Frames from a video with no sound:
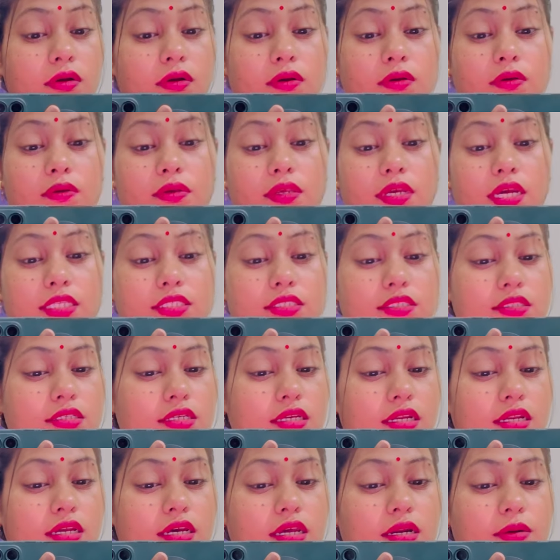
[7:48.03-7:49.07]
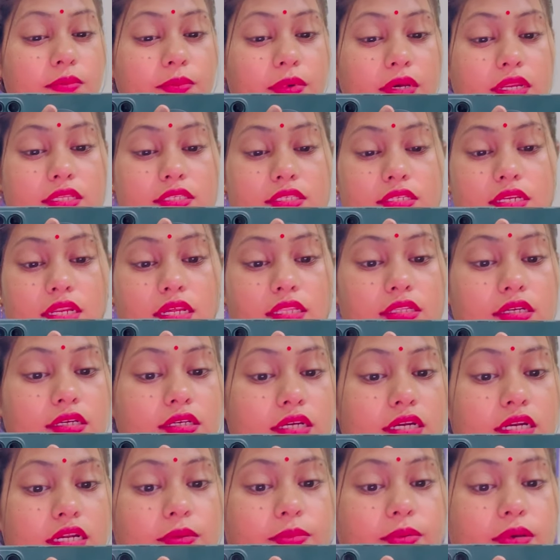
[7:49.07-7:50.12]
क्योंकि आज के दिन गर्म पानी से नहाते ना
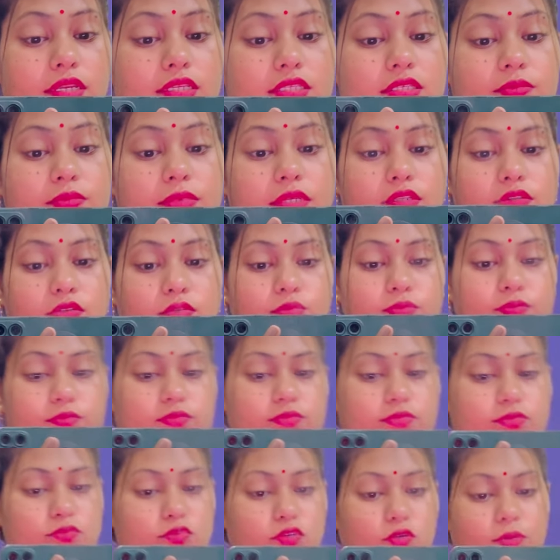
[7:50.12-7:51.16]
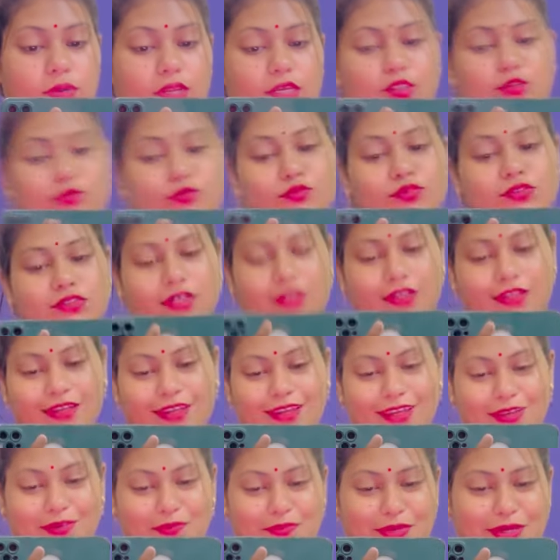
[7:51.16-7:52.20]
ठंडे पानी से मेरे तो थोड़ा ही सूझ जाता है
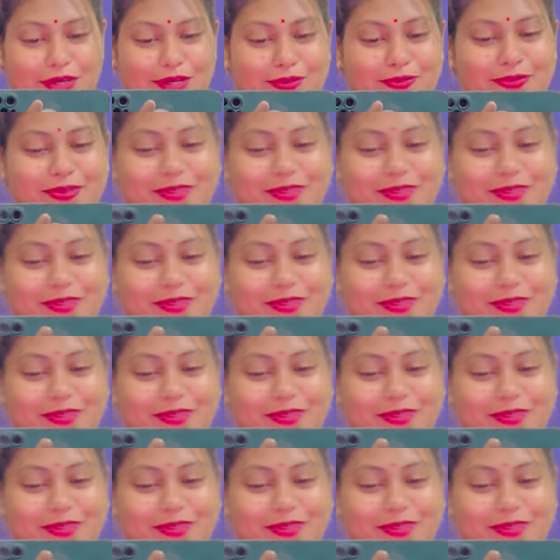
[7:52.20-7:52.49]
एक मिनट में